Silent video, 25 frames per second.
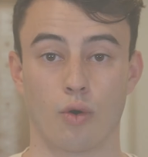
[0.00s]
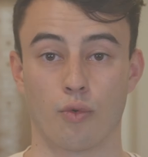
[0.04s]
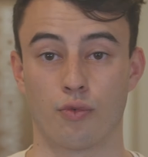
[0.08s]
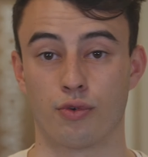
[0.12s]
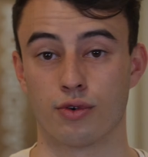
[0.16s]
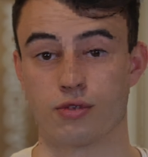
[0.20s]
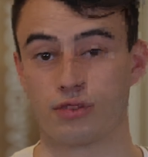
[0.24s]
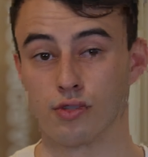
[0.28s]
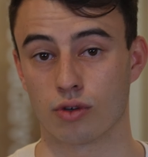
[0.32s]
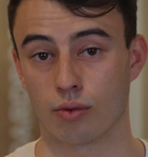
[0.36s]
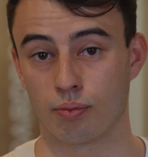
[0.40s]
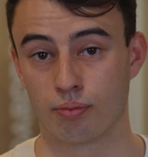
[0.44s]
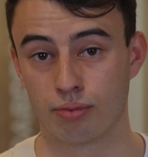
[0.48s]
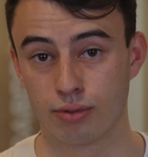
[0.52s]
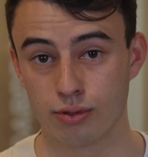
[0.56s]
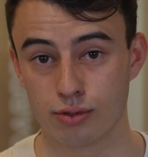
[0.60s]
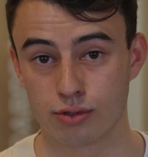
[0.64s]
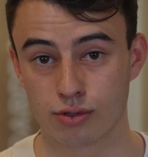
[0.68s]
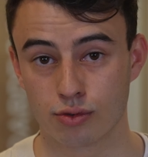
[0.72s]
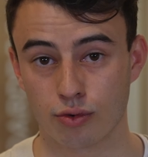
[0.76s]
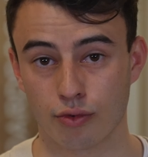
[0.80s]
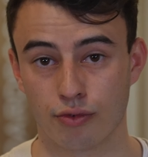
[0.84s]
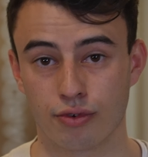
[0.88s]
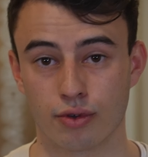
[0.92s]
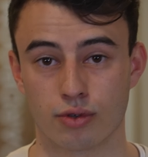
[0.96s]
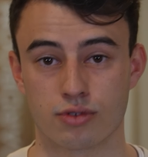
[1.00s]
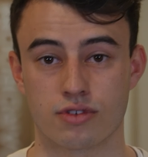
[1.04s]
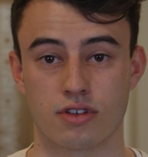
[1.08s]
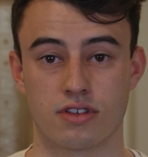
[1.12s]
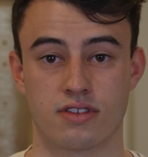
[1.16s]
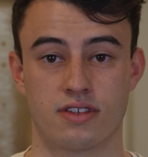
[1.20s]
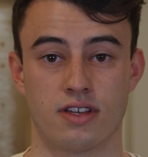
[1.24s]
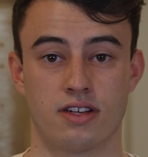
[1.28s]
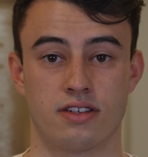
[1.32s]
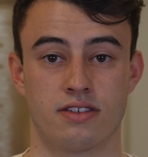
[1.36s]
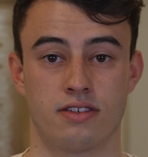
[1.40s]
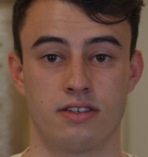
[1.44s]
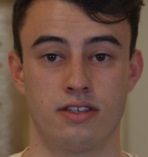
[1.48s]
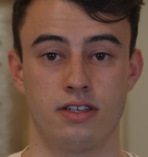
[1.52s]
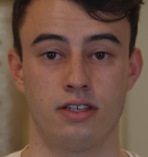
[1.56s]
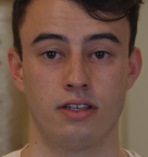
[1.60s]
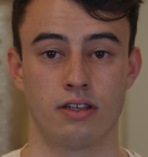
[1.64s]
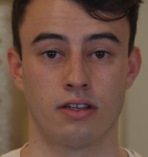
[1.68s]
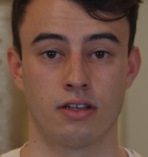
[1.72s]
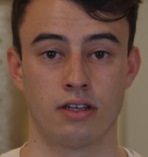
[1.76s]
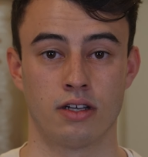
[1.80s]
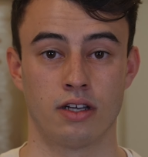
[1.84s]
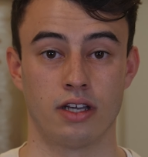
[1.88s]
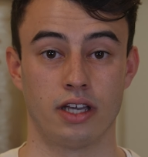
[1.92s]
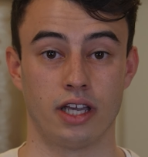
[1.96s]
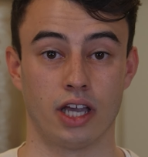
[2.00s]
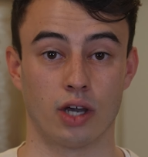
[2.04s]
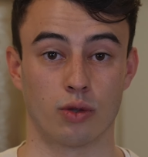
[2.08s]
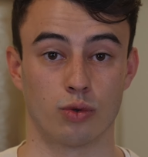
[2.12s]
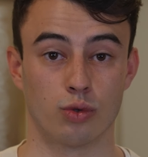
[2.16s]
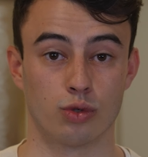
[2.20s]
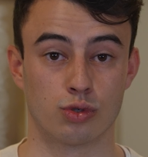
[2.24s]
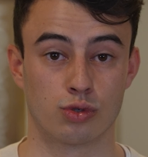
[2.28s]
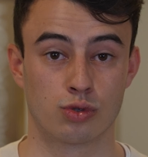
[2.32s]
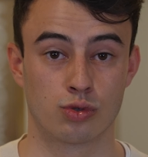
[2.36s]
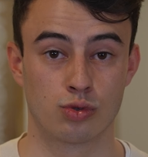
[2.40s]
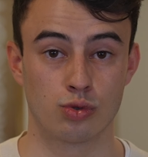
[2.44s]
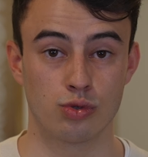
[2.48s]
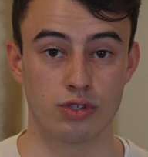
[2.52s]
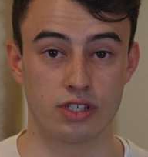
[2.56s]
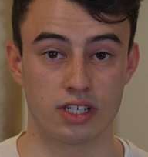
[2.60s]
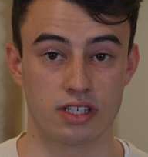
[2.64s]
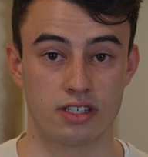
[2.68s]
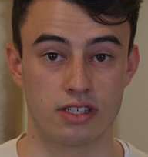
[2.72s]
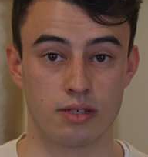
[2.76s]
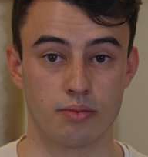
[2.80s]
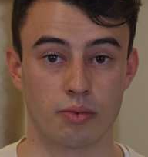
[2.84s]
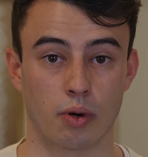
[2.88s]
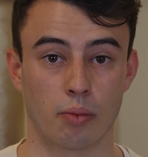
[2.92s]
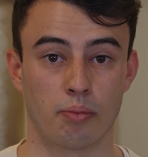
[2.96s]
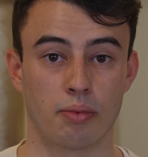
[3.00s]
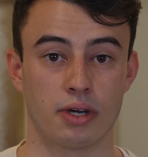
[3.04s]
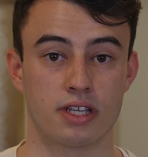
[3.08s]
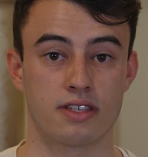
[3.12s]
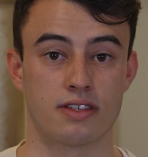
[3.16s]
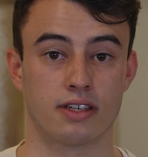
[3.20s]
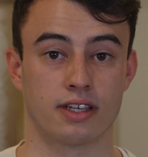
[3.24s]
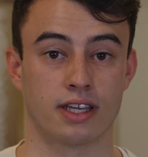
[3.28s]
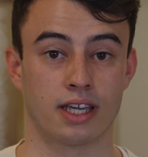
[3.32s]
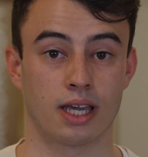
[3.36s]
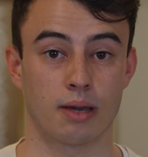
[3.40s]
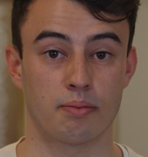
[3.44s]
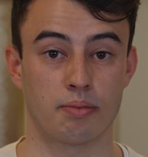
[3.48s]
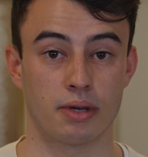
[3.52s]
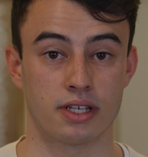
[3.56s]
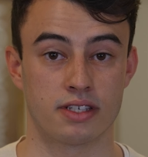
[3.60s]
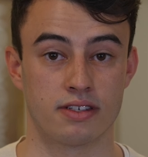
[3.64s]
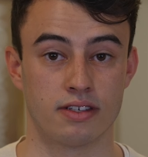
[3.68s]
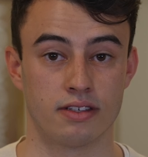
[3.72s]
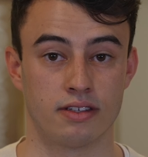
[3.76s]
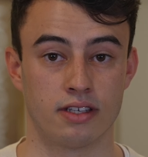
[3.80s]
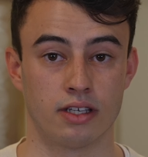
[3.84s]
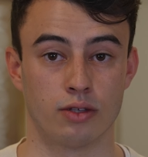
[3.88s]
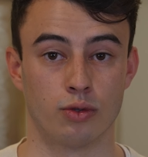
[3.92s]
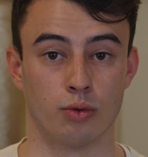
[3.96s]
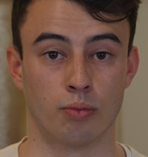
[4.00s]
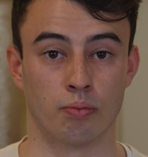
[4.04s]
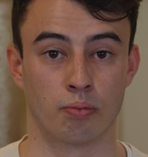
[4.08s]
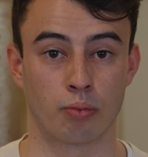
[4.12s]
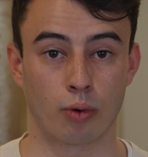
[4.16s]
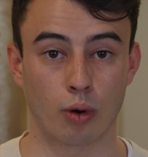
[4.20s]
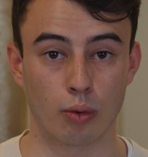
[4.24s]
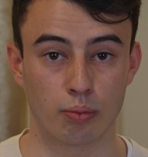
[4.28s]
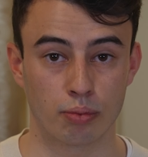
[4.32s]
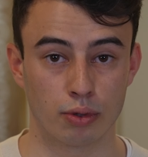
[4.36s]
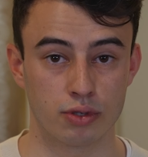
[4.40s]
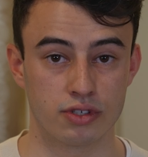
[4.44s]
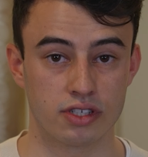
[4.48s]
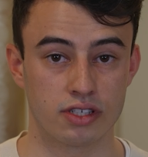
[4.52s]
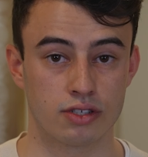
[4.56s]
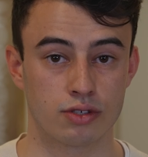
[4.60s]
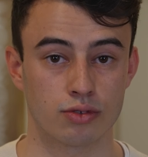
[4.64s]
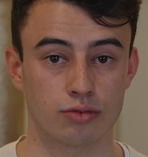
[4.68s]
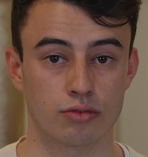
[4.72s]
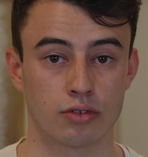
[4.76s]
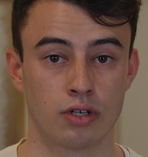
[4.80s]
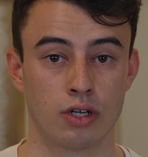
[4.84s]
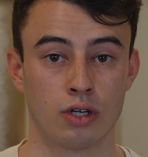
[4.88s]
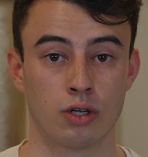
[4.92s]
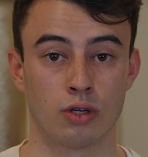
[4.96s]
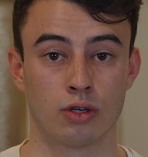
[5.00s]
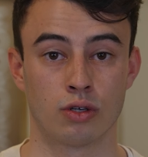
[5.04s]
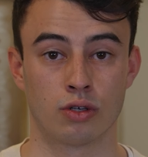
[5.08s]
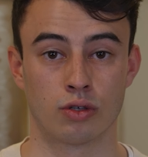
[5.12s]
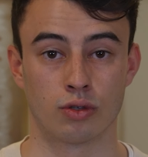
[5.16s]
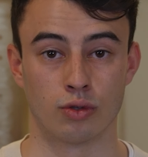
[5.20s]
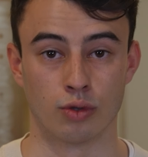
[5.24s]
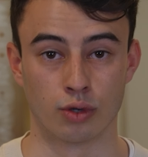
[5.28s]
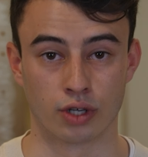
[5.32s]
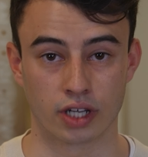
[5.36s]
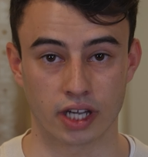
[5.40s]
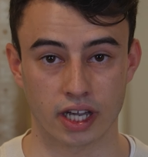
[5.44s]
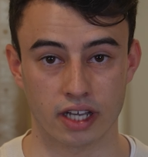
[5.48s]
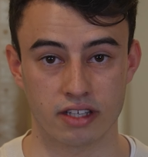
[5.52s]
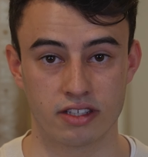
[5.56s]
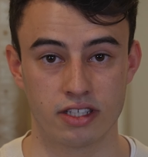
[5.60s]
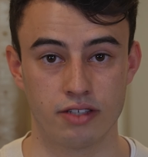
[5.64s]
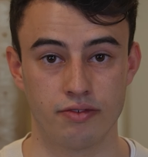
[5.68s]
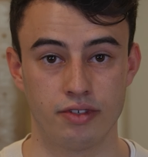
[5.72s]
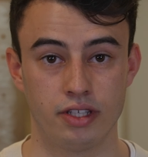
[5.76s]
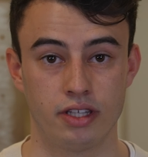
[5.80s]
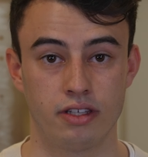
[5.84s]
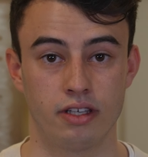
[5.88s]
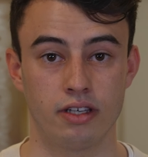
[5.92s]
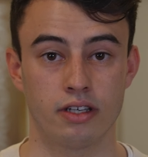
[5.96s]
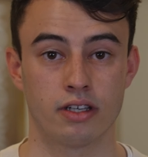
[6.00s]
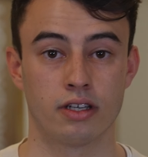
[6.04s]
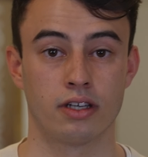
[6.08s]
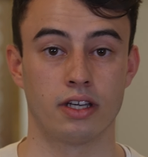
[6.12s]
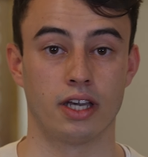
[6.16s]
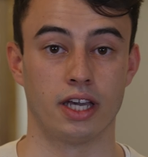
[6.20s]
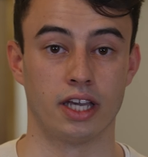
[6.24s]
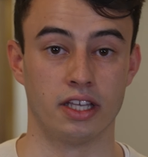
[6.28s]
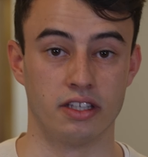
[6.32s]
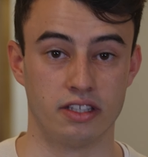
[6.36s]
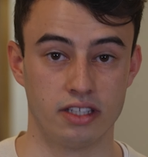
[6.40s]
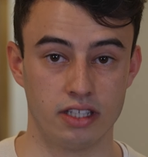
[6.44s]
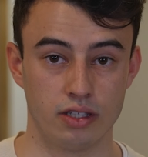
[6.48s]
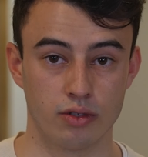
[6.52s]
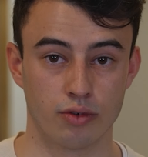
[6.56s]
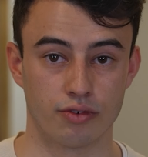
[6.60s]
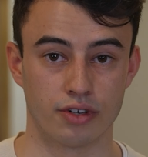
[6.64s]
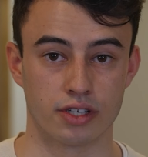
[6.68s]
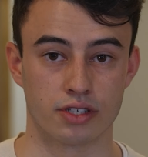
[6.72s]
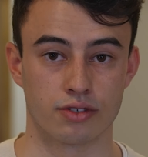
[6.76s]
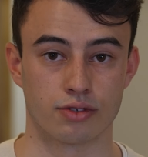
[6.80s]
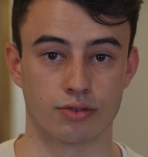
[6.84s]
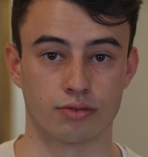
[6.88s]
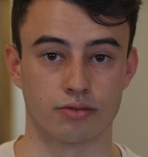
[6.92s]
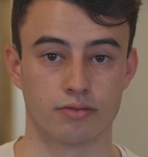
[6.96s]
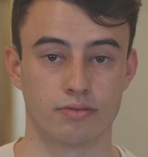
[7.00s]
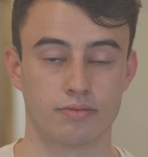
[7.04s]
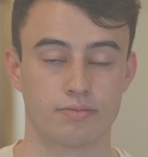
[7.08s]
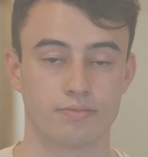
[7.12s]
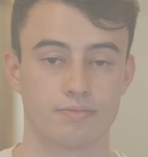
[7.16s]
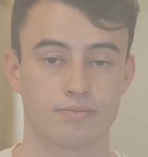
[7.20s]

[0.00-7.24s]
En faisant plus confiance à celle-ci et en ne sous-estimant pas ses capacités de proposition, de créativité et d'innovation.